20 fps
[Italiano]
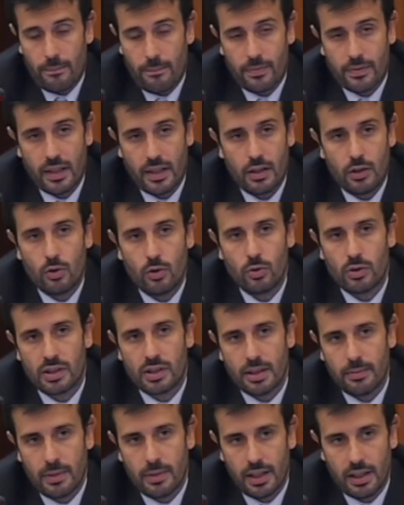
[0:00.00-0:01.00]
negli
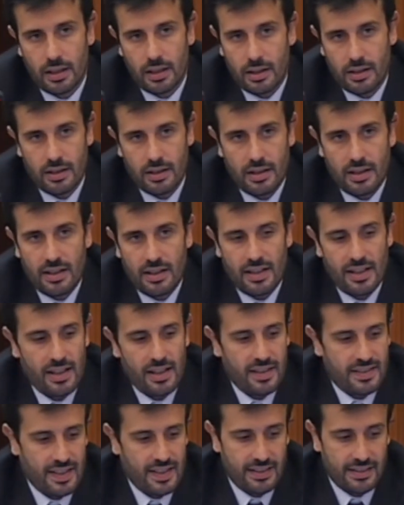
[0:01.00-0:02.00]
ultimi
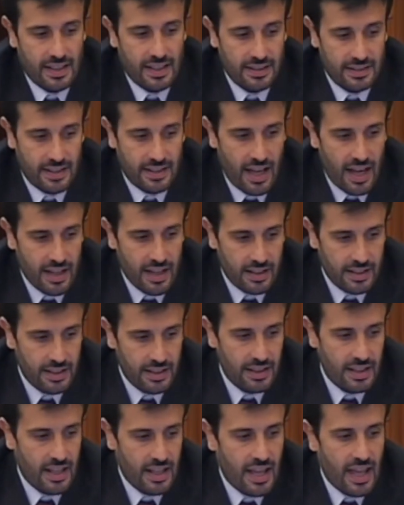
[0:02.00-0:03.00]
70
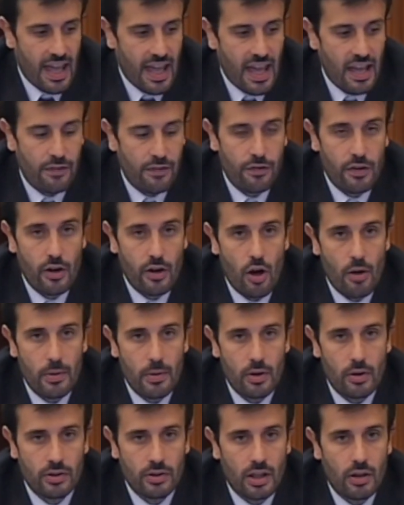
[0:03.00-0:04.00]
anni è il
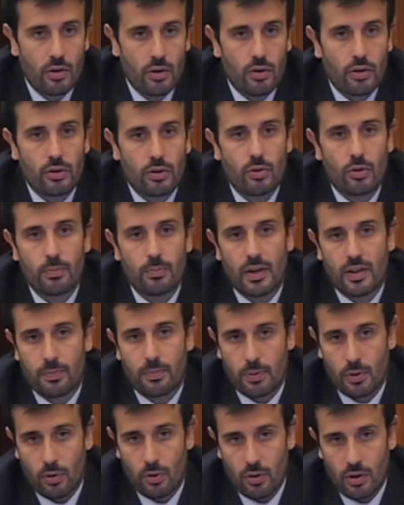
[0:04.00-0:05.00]
fenomeno dello urban
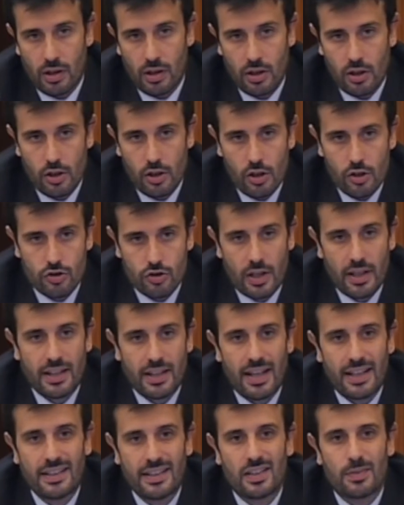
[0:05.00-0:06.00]
sprawl, cioè
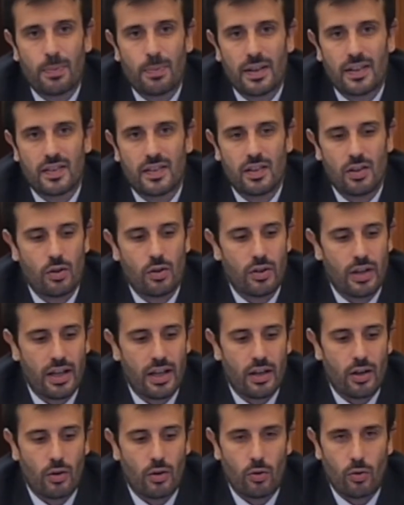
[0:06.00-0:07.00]
della
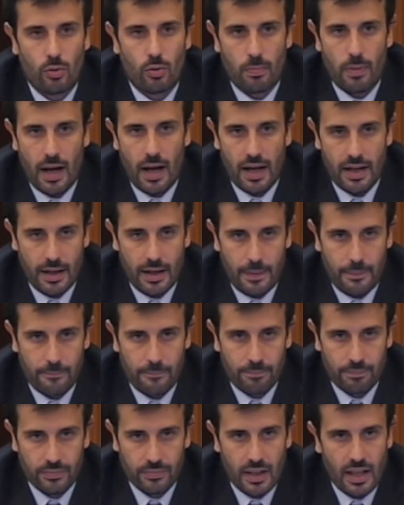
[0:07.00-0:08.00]
dispersione urbana,
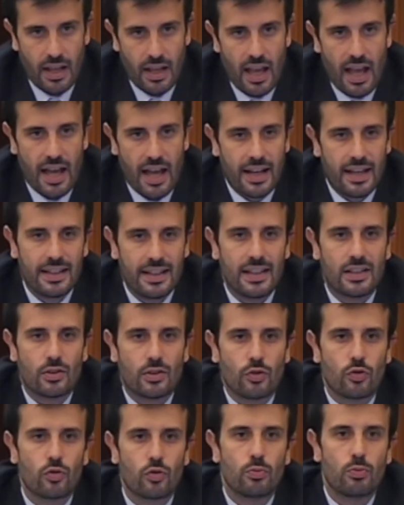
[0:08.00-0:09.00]
anche
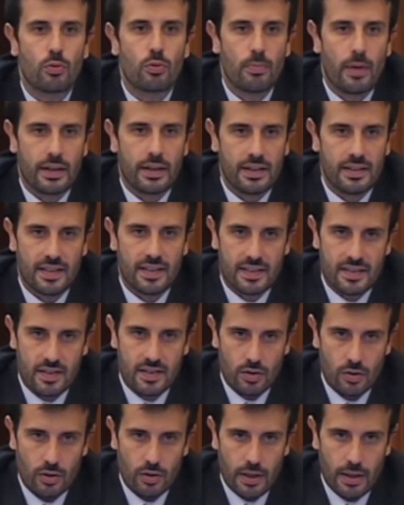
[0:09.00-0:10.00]
detto
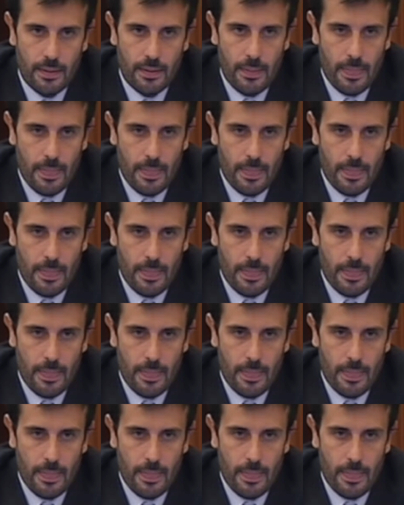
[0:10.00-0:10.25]
suburbanizzazione.